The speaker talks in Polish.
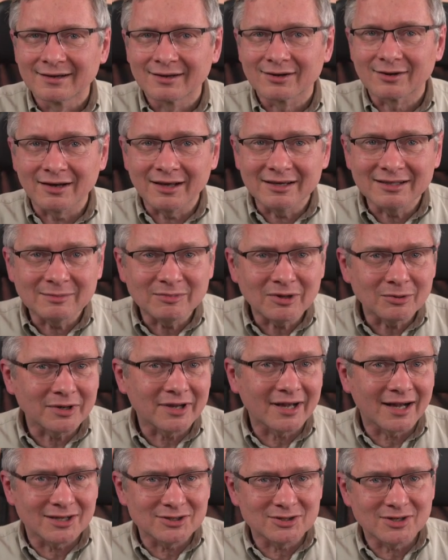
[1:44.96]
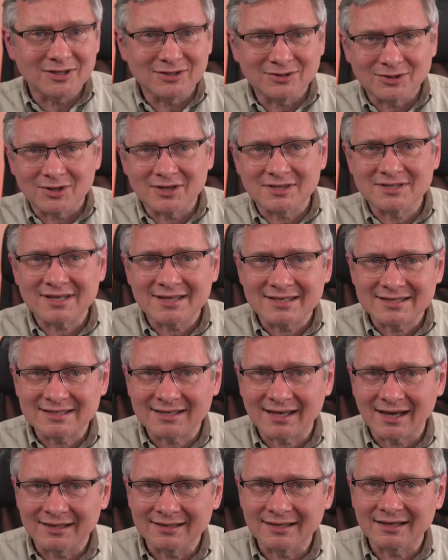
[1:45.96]
Kolejny miły gadżet to jest
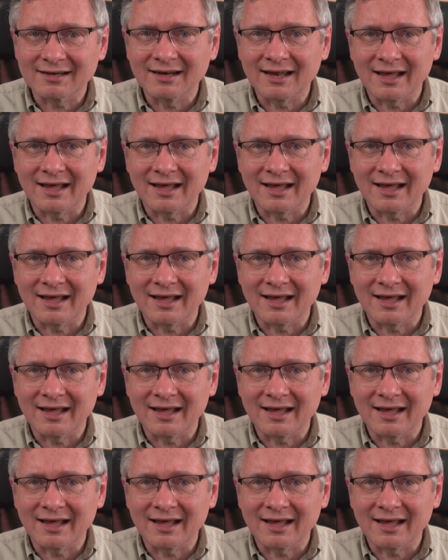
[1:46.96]
skaner